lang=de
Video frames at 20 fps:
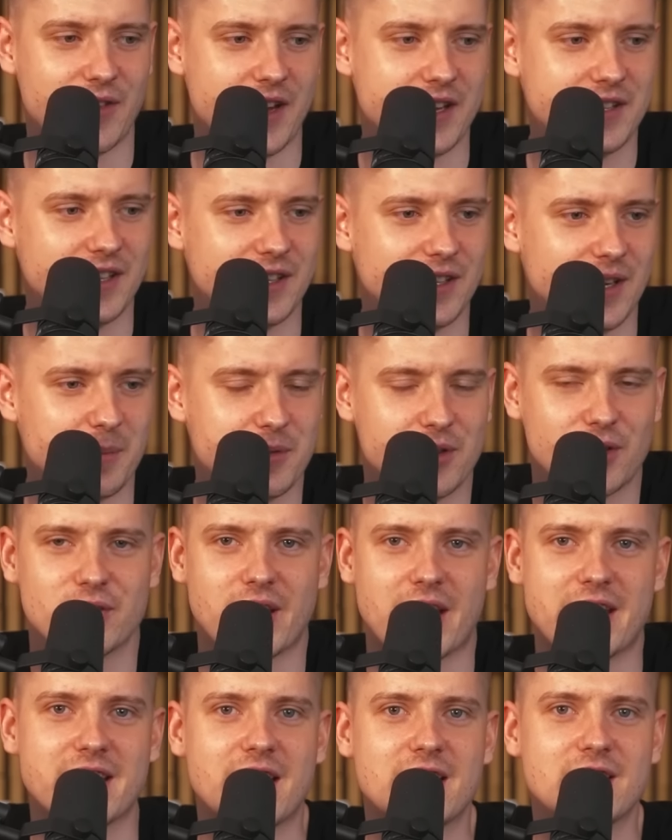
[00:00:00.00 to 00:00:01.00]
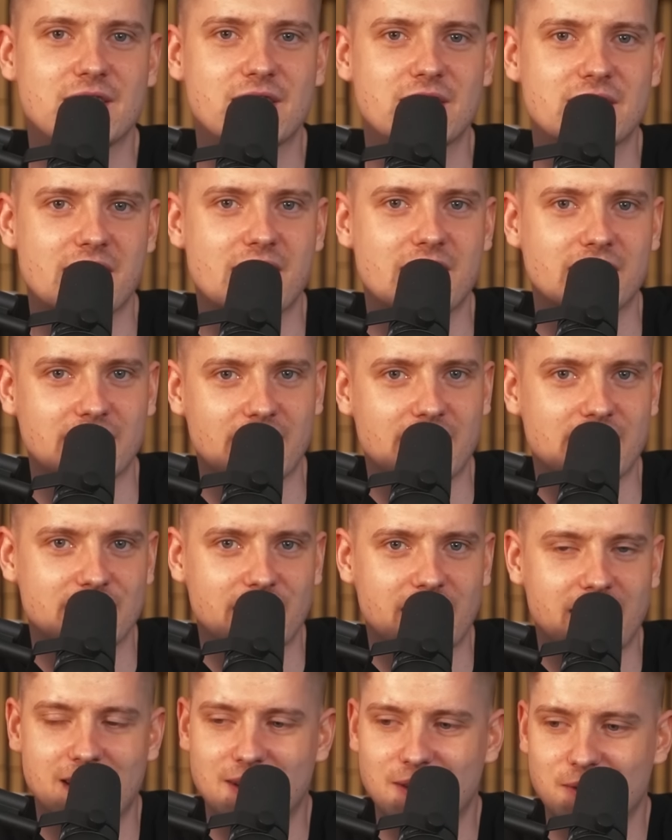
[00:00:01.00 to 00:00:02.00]
ich weiß nicht, ich habe sonst eigentlich alles gesagt. Ja, ist
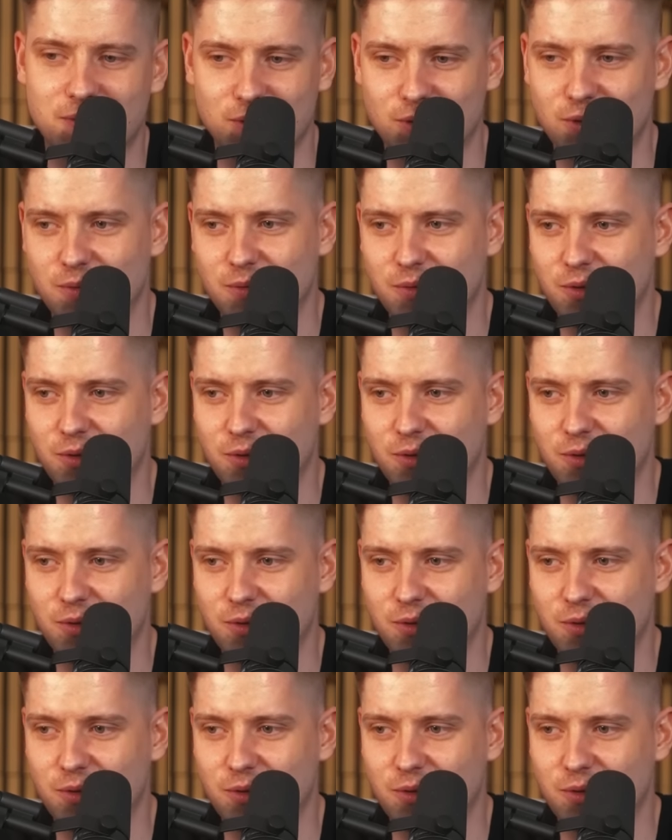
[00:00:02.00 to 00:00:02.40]
halt für,